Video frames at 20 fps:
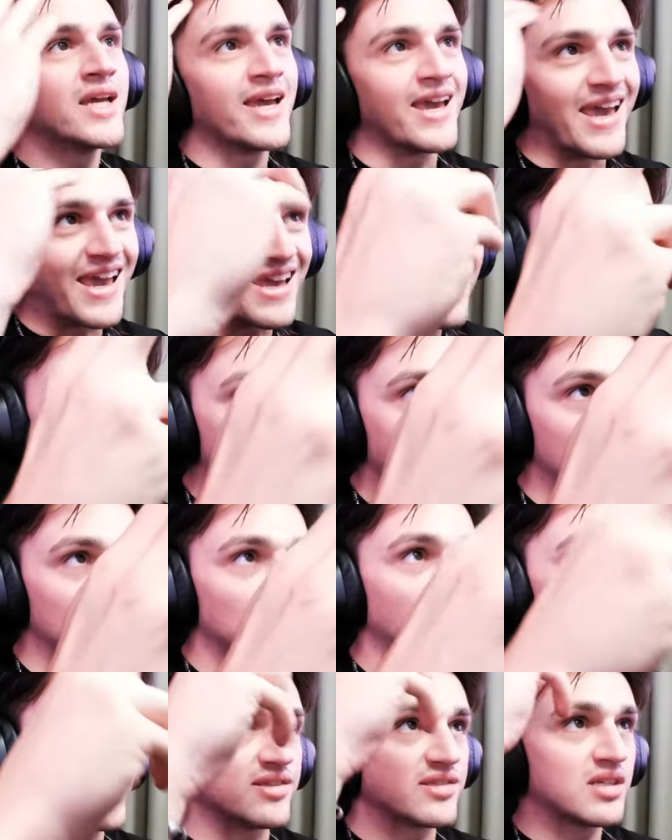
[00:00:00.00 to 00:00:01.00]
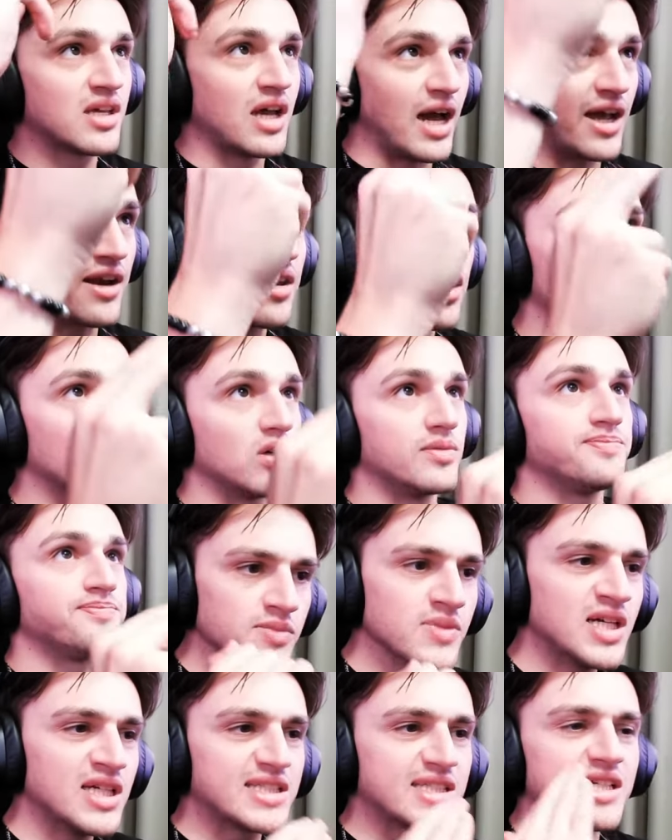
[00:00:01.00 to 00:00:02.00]
Ende Sektor 1 angekommen.
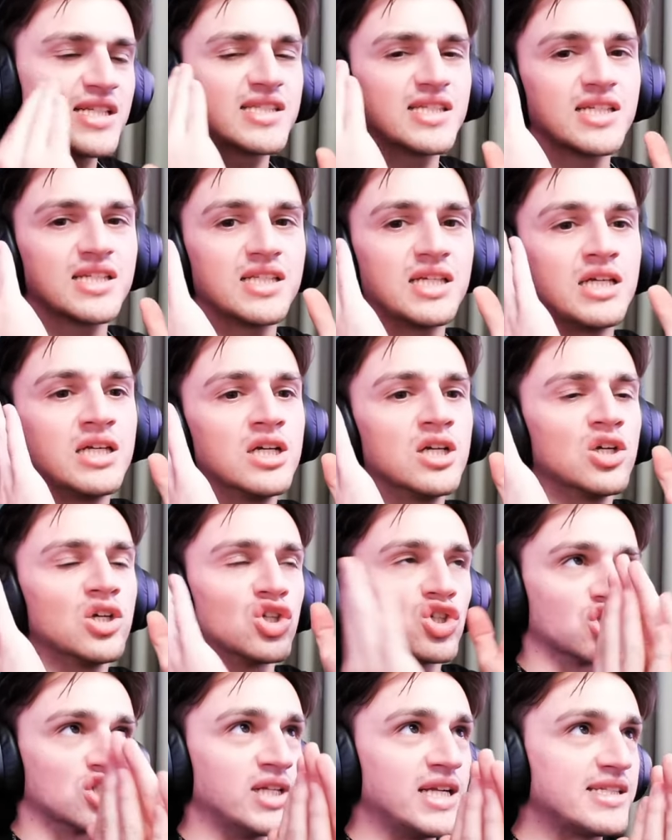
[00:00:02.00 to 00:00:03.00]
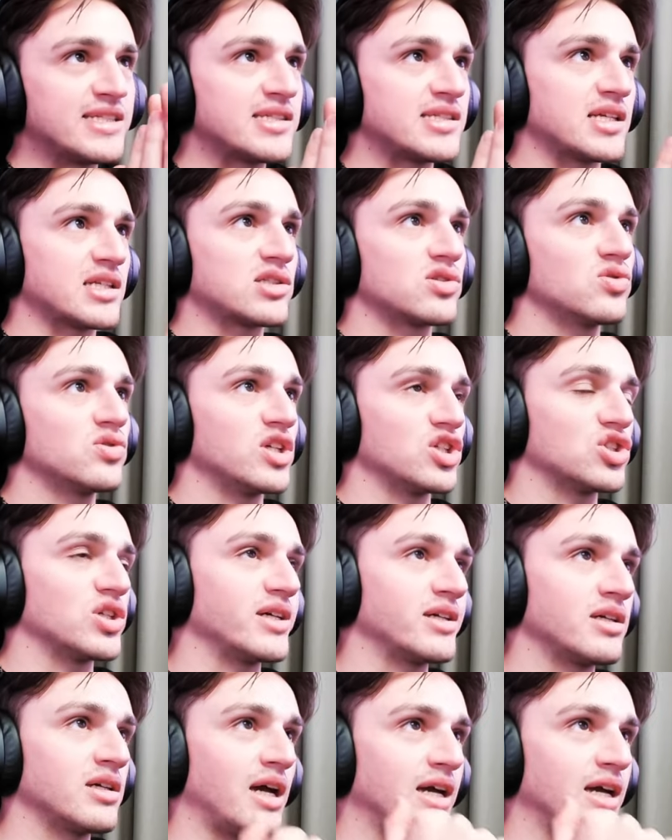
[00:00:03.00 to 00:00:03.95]
Jetzt geht es in die schnellste Sektion der Strecke.